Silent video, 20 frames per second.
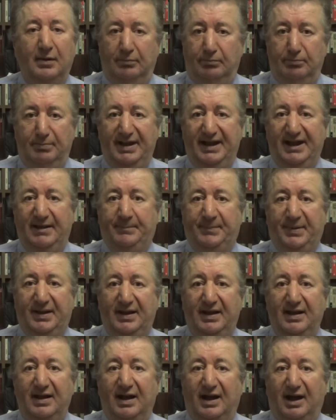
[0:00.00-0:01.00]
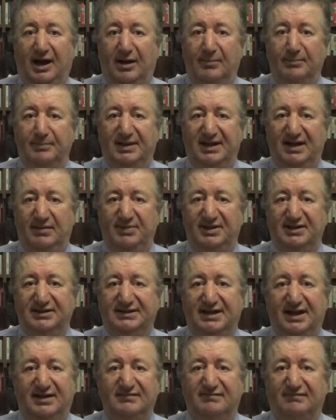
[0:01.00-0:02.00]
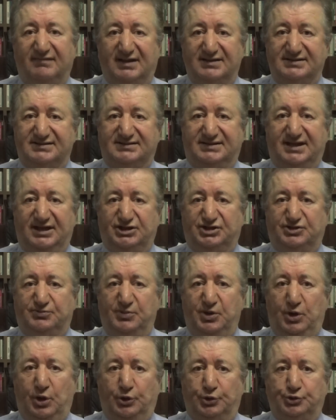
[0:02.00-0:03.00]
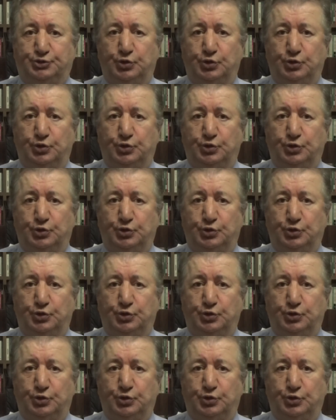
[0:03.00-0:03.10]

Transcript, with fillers: MHP ambleminden vazgeçmiyor.